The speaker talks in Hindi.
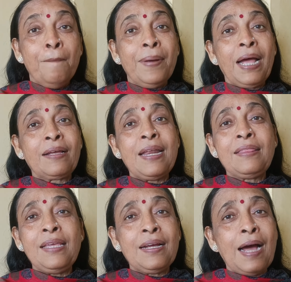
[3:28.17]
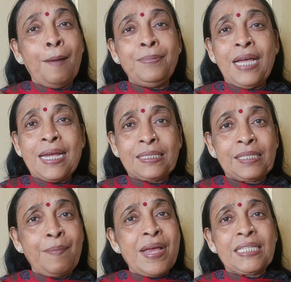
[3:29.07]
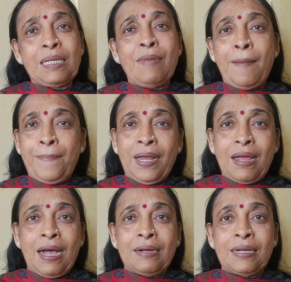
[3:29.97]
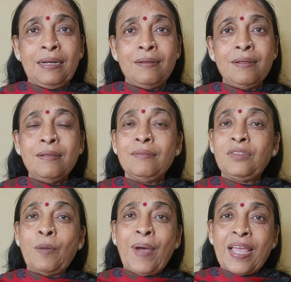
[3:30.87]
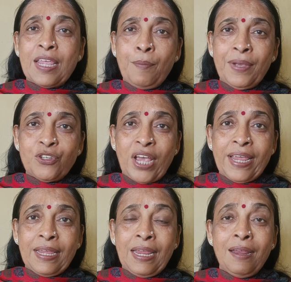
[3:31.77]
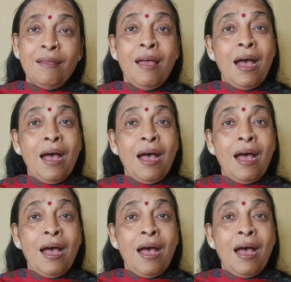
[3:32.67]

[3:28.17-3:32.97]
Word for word: प्राकृतिक आपदाएं समय समय पर आकर तबाही मचाएंगी